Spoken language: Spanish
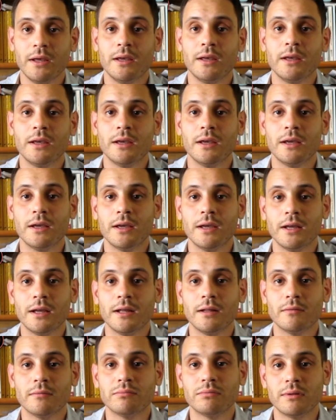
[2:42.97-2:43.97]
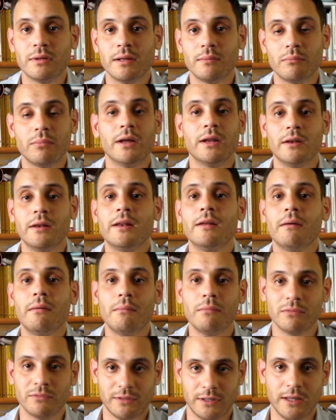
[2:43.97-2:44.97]
Eh, le, bueno, le
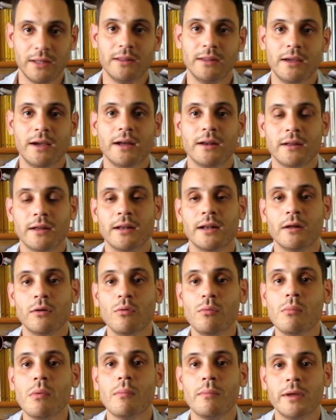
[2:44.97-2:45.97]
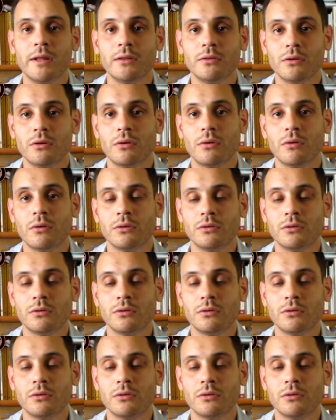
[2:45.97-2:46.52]
vamos a dedicar en algún momento